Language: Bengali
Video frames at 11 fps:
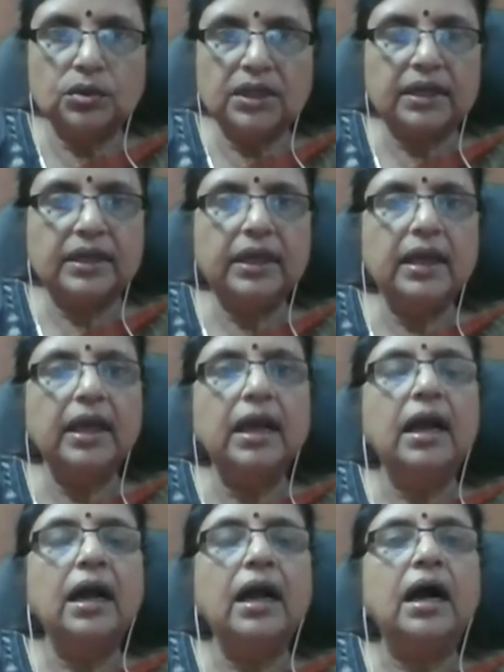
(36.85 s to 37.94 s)
থাকে
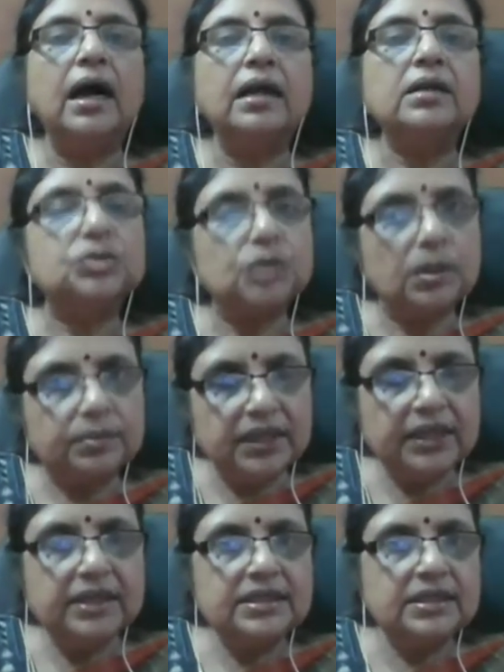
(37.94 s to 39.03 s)
আর
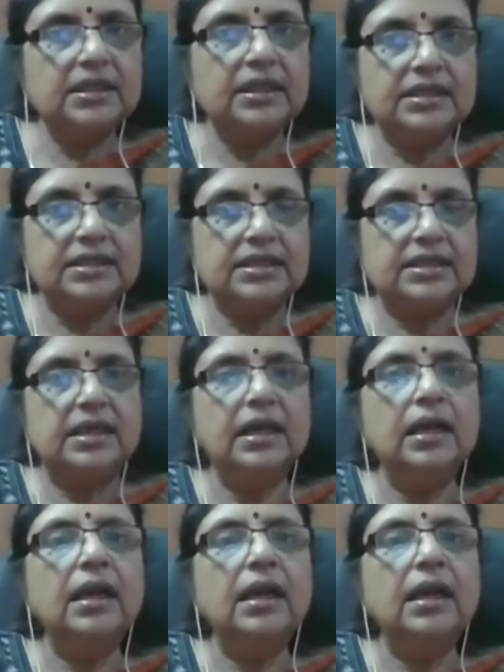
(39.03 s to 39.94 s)
সবথেকে চিন্তার যেটা